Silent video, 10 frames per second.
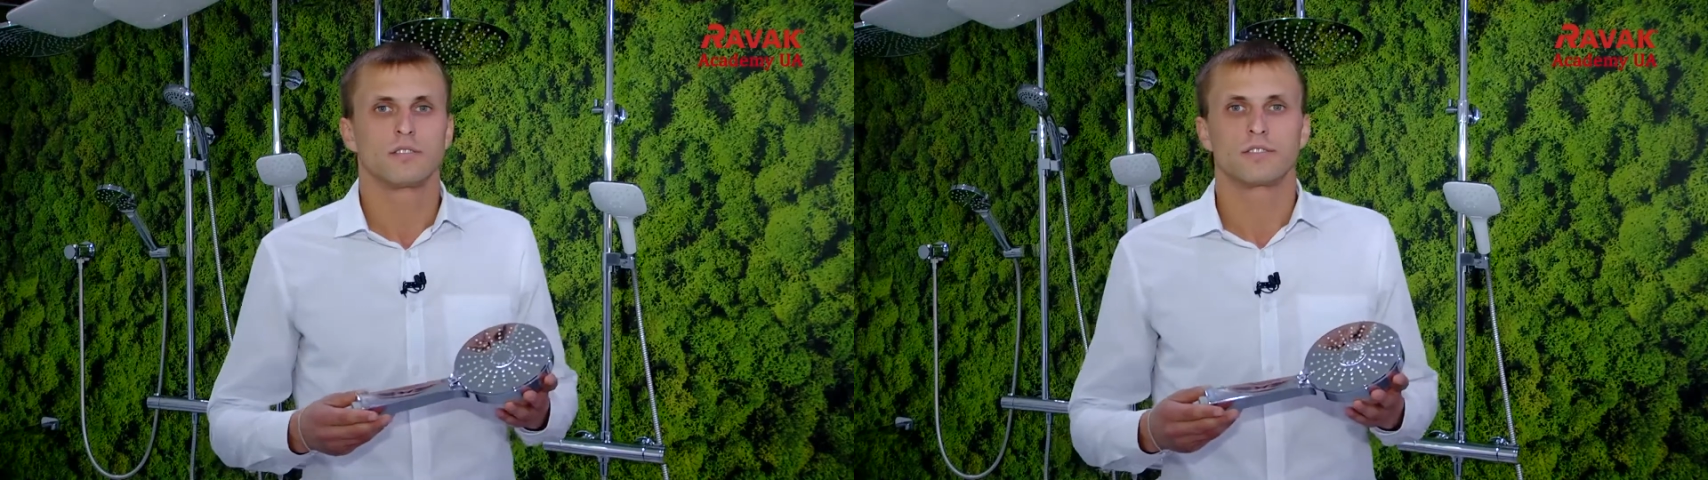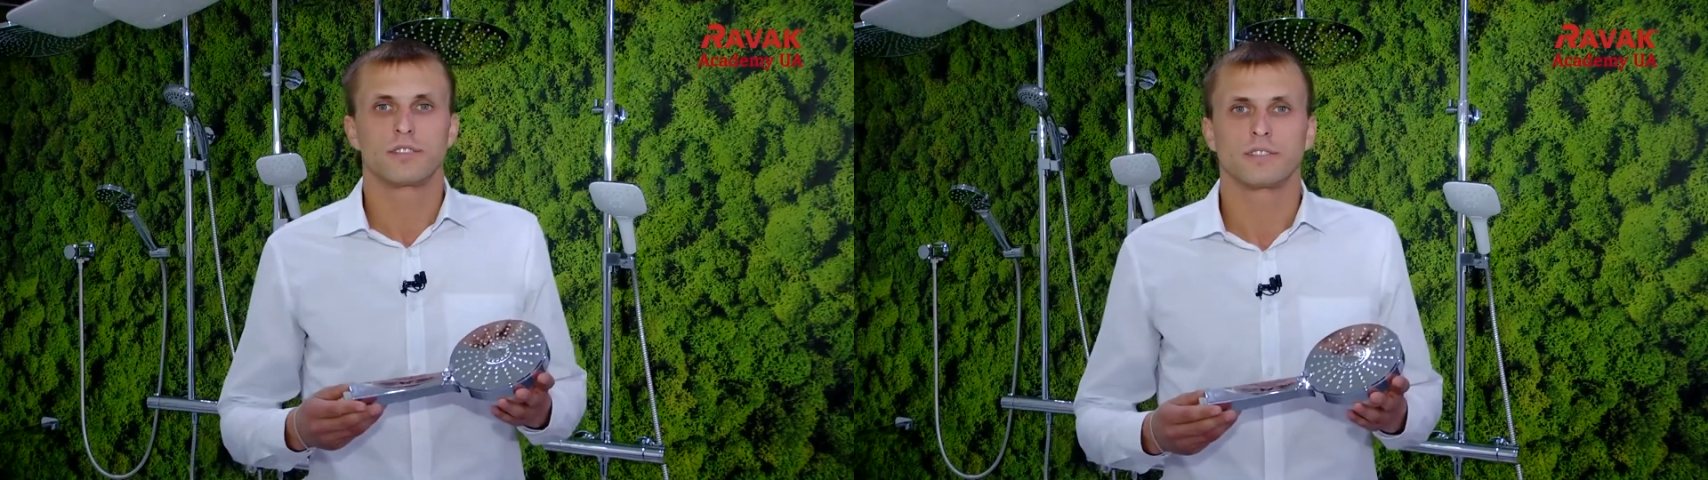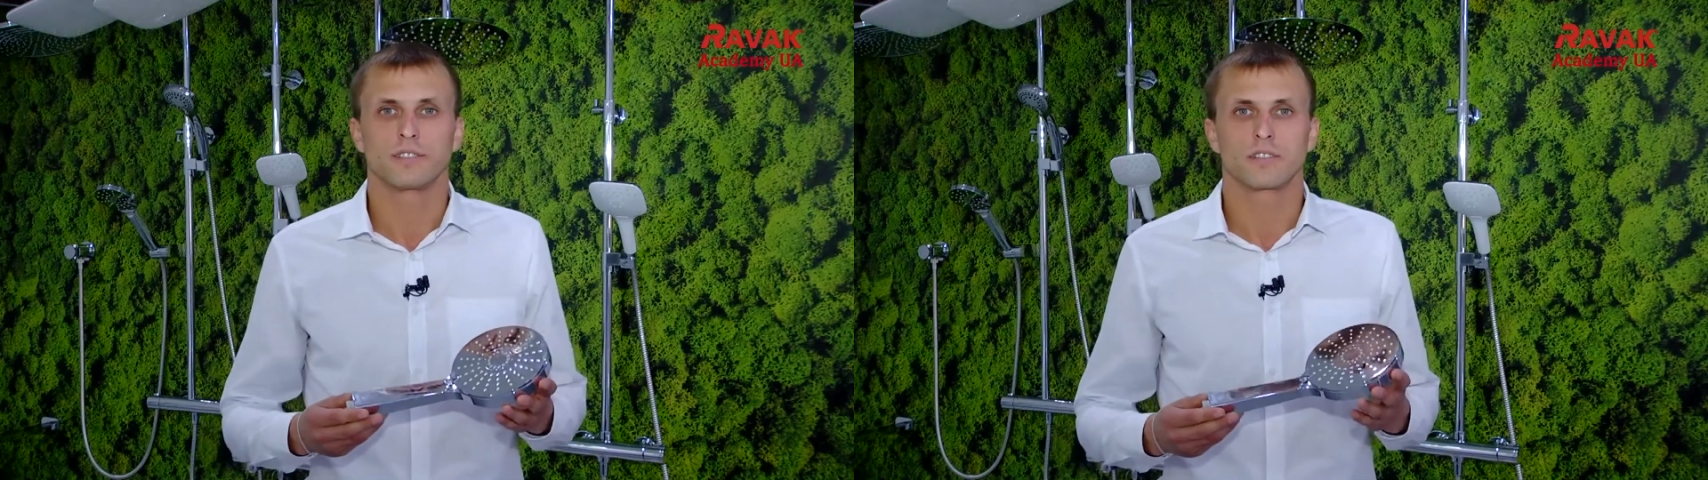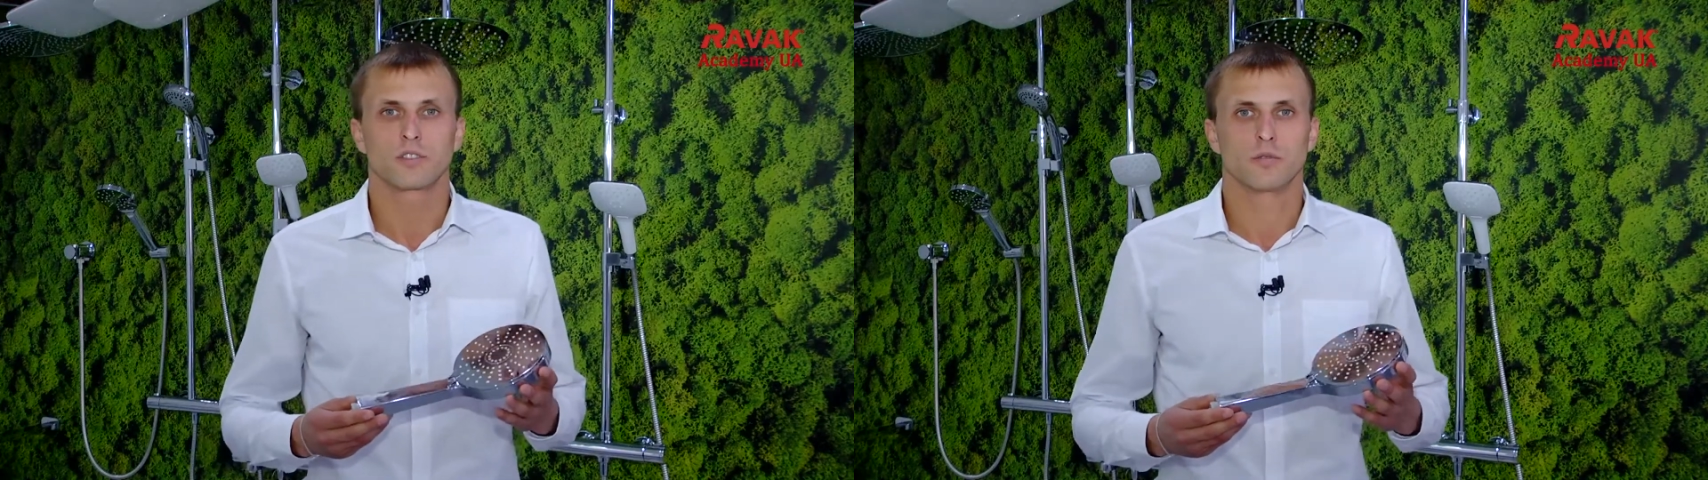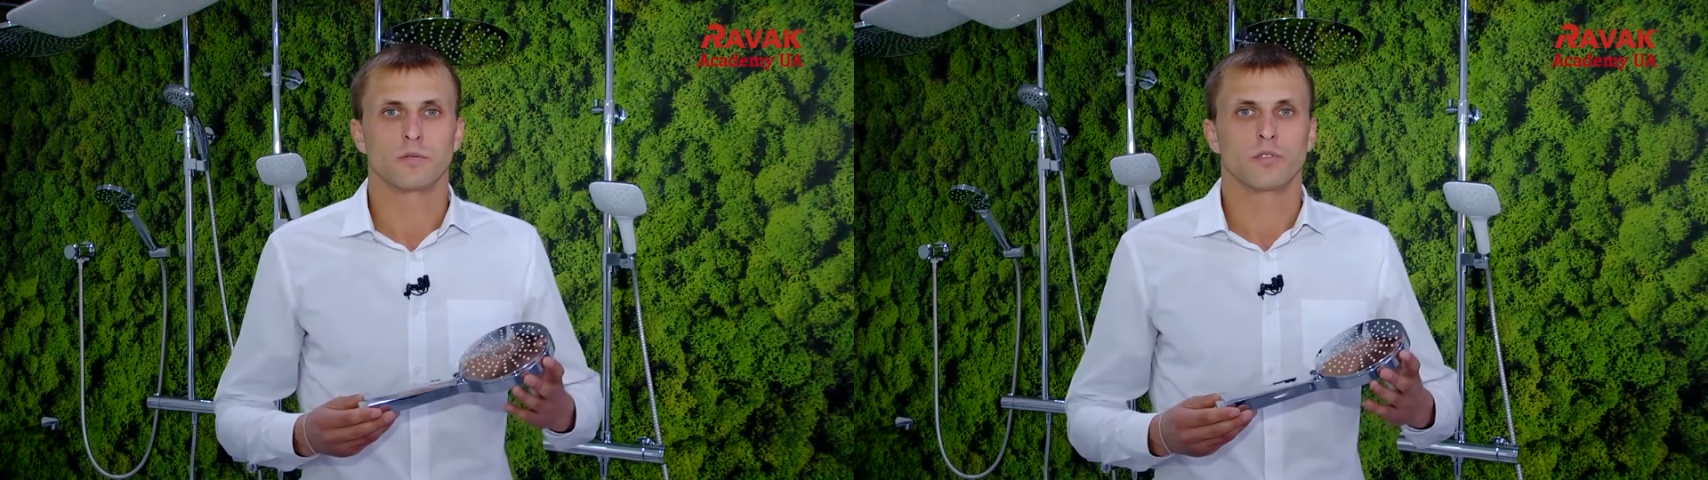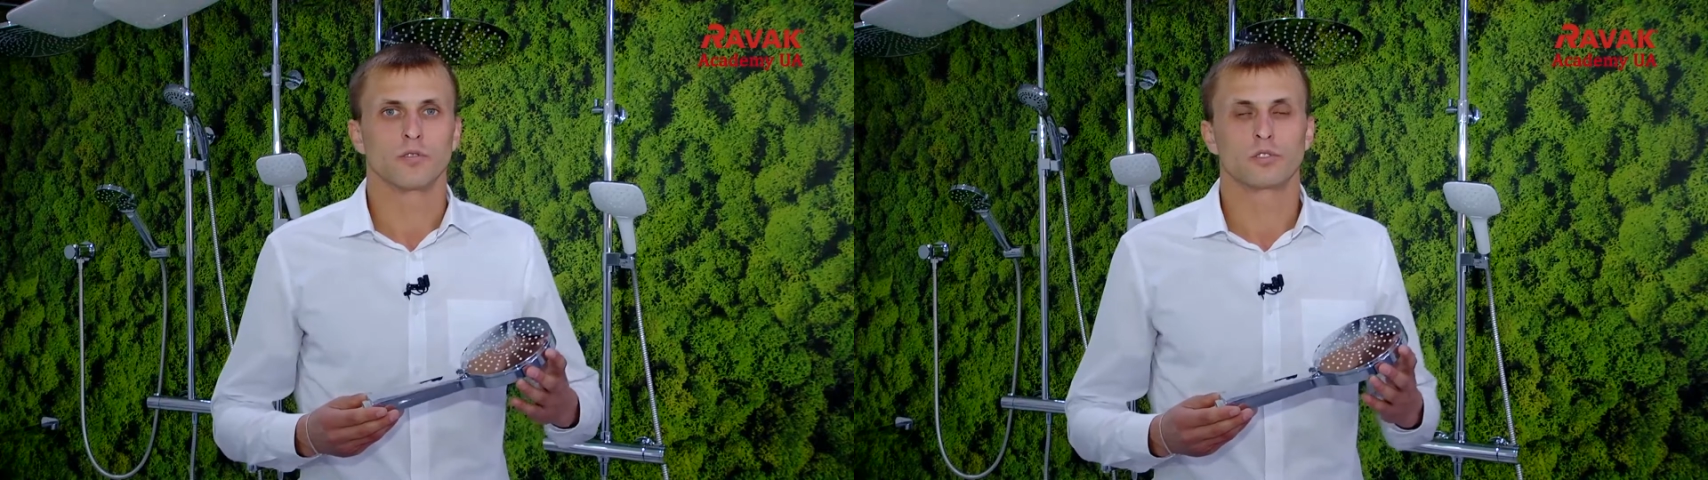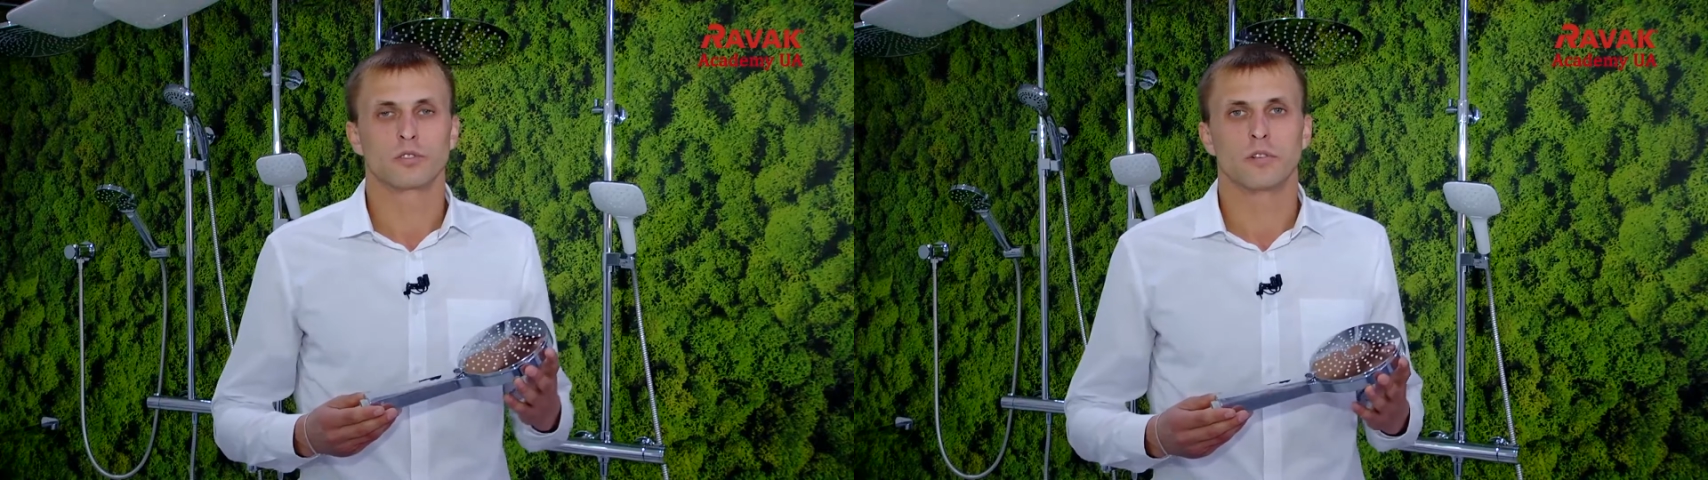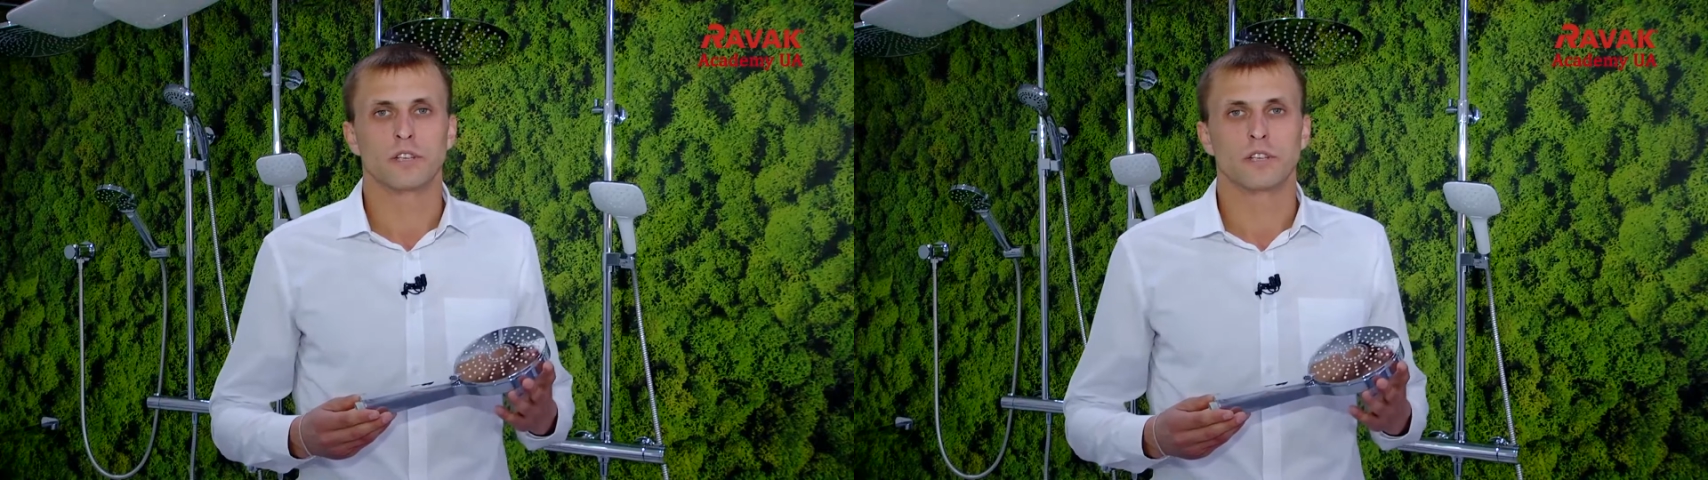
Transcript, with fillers: Сейчас я расскажу вам о душевой